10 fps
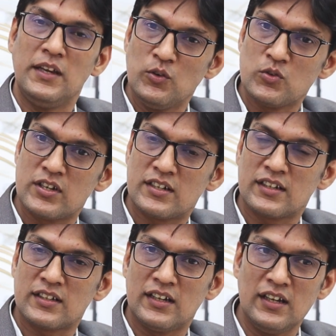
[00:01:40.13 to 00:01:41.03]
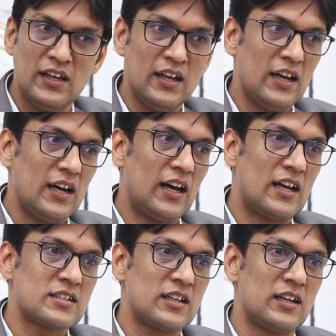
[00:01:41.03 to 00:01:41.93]
भी यूज़ कर सकते हैं
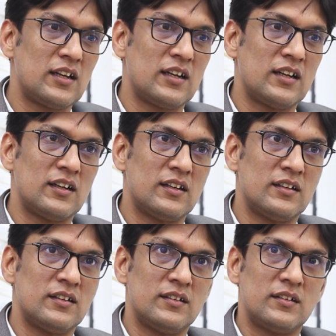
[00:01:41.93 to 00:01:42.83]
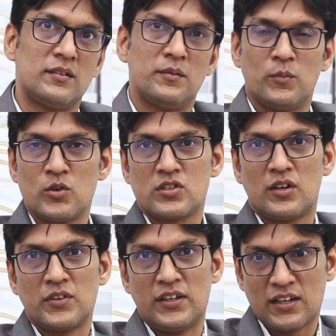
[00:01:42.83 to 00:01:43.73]
आजकल मोस्ट
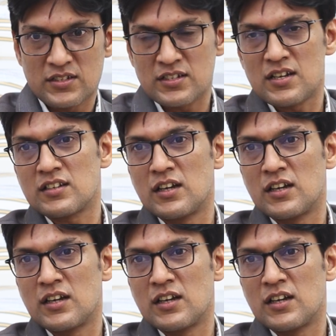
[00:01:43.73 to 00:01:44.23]
ऑफ द यंगस्टर्स आर